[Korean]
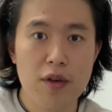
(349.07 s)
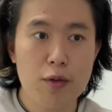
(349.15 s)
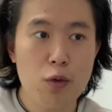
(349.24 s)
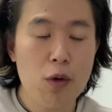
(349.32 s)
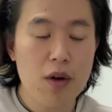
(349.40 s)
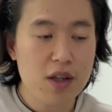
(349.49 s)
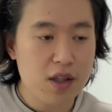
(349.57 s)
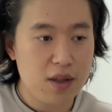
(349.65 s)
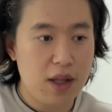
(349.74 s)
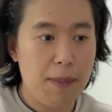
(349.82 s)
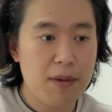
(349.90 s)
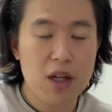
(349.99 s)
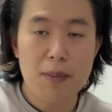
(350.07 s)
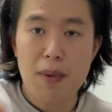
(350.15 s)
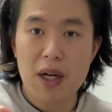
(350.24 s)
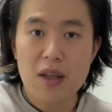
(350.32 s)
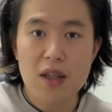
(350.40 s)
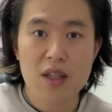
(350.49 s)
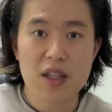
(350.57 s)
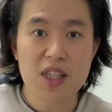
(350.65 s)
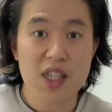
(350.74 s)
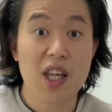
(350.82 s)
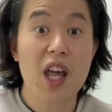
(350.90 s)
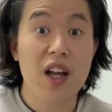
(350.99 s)
소, 그 냄새를 빨아들이는
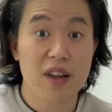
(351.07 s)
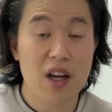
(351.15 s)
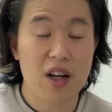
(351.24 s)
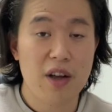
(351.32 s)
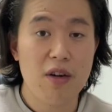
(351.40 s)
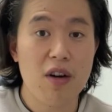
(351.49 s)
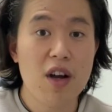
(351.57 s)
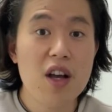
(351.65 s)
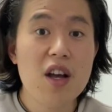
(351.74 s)
기계가 있다 그래요.